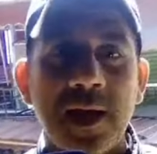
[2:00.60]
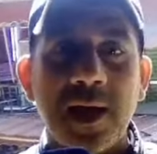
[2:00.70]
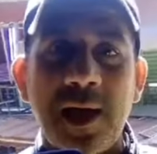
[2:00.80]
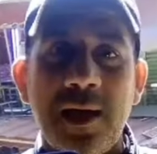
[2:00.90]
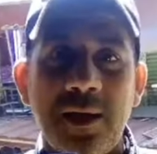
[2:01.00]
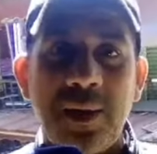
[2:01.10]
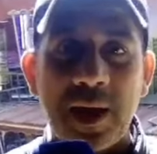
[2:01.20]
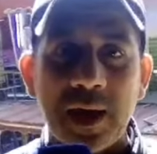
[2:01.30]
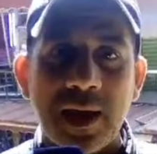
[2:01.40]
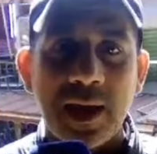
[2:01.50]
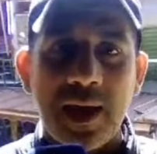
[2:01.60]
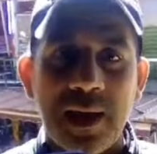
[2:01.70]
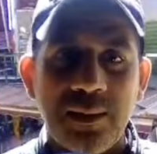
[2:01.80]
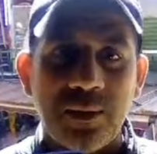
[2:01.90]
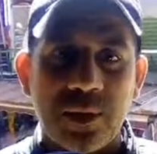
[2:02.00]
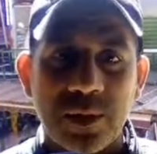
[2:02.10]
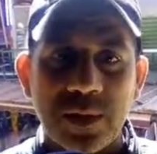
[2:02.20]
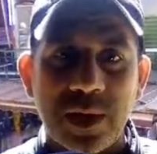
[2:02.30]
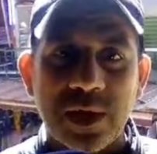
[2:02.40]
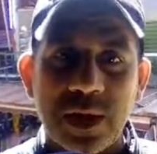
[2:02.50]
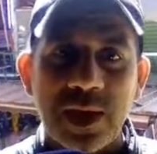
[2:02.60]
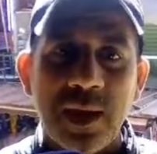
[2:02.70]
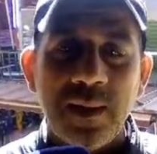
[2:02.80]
قال بحال هكا قال عليه بالفرنسي وداك الشيء